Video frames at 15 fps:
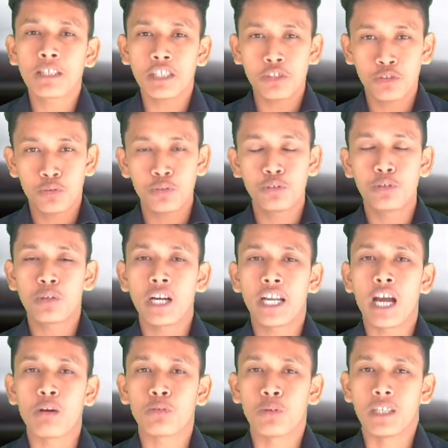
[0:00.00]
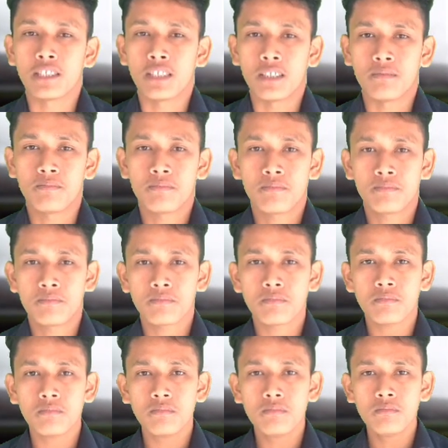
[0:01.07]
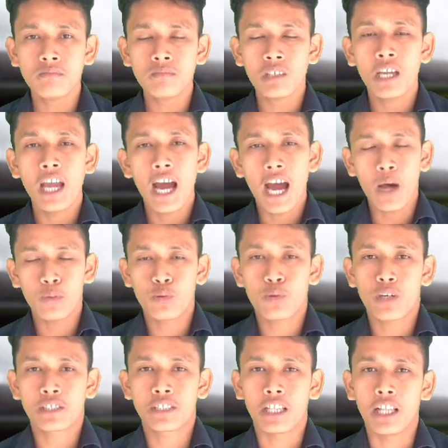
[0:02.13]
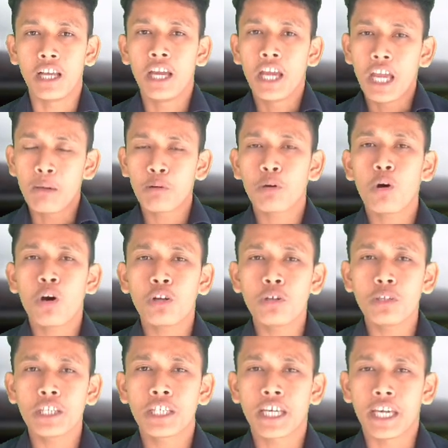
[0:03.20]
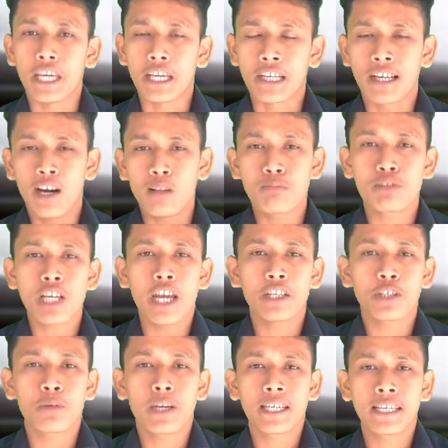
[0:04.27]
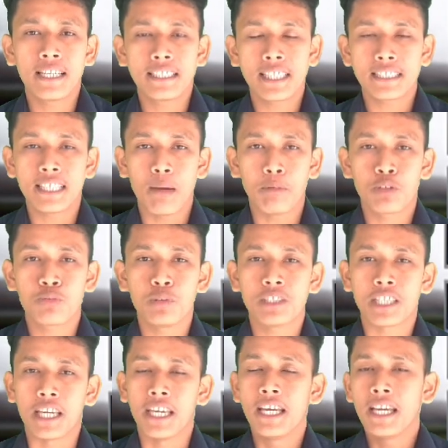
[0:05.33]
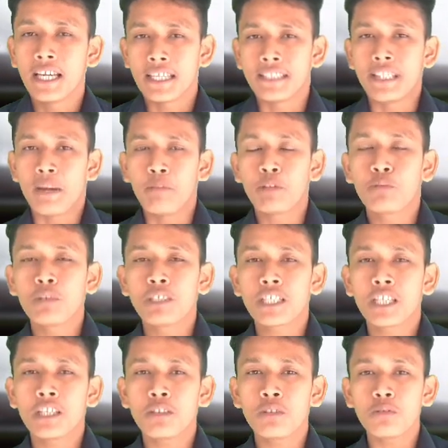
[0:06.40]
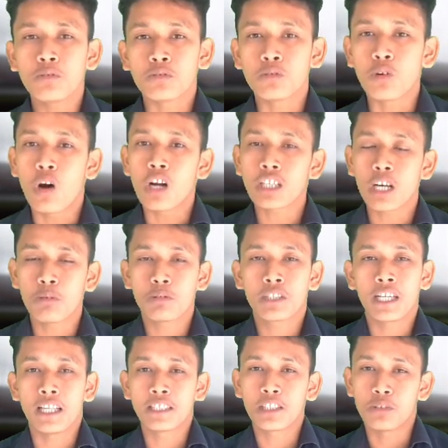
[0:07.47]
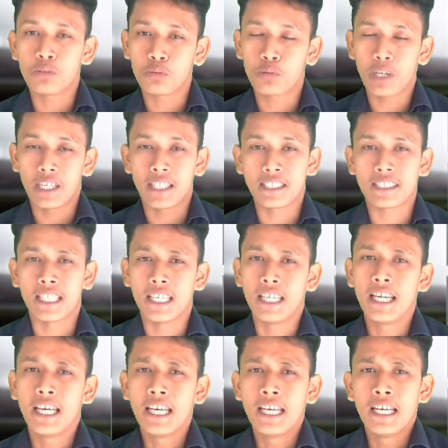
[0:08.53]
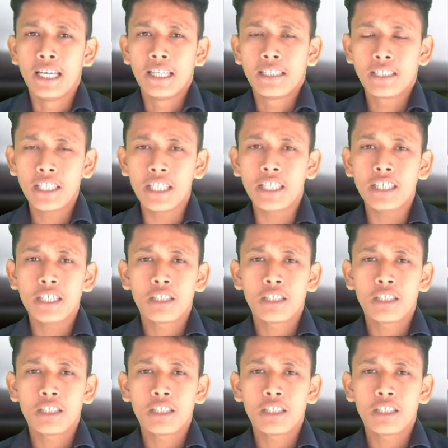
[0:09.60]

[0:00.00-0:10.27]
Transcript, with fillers: ম্যাচে শূন্য রানে আউট হয়েছে আন্দ্রু রাসেল এবং অন্যদিকে গাউট জায়েন্ট হয়ে খেলছে ড্যাভিড উইজে ড্যাভিড উইজে কিন্তু নট আউট খেলেছে দুটো ইনিংসে তিনি